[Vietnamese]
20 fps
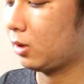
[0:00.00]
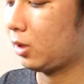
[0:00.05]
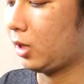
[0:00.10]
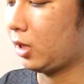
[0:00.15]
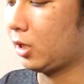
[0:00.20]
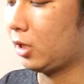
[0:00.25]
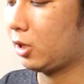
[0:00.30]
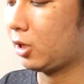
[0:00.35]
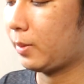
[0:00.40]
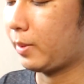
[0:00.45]

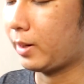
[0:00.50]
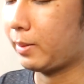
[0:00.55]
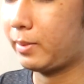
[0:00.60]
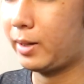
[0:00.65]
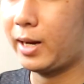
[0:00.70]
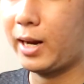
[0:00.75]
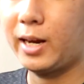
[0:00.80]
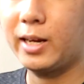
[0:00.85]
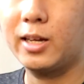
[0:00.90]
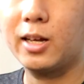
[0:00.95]
thì nếu các bạn cảm
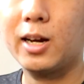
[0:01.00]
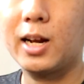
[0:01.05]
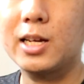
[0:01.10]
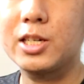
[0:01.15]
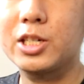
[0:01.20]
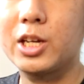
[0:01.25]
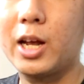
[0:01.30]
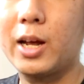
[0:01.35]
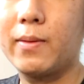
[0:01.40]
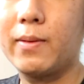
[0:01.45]
thấy hay nhớ like
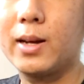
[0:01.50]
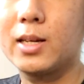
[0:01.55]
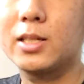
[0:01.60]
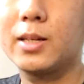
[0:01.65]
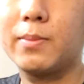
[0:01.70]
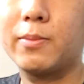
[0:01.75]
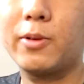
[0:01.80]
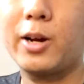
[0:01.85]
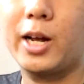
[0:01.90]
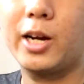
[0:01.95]
share và
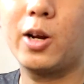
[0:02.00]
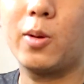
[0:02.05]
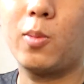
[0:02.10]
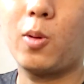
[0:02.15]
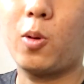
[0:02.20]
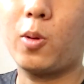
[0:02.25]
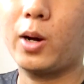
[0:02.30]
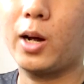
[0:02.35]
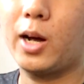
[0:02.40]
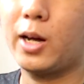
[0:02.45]
subscribe để ủng
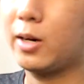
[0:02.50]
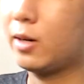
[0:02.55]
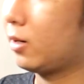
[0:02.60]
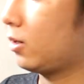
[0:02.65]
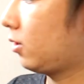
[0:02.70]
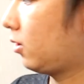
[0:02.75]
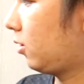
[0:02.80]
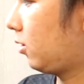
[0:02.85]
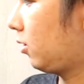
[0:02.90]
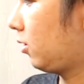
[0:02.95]
hộ kênh
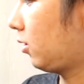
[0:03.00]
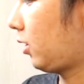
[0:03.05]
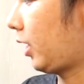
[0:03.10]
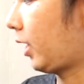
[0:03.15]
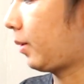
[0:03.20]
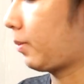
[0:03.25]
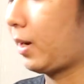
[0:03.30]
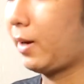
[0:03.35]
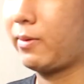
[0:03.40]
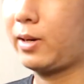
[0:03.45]
hẹn
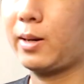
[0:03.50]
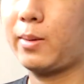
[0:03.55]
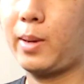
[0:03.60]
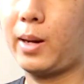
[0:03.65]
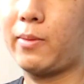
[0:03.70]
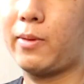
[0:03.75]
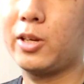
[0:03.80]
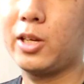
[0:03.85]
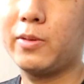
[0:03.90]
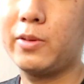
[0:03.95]
gặp lại các
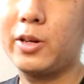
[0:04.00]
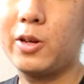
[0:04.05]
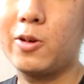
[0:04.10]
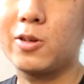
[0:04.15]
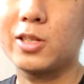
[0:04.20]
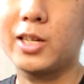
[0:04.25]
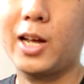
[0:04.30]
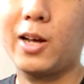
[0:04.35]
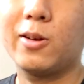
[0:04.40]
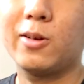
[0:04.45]
bạn vào những video
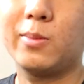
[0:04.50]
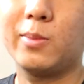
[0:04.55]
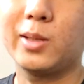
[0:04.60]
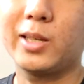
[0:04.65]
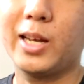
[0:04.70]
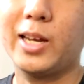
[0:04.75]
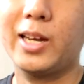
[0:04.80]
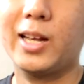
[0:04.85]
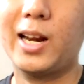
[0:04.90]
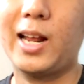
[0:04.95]
lần sau mình
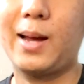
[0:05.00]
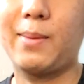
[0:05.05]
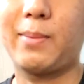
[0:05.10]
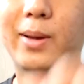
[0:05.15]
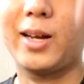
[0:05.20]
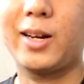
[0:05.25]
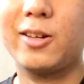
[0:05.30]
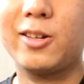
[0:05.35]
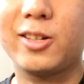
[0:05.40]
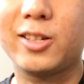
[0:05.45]
chỉ giờ làm
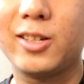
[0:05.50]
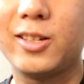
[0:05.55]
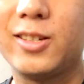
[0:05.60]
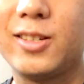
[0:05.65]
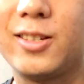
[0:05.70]
mẹ thôi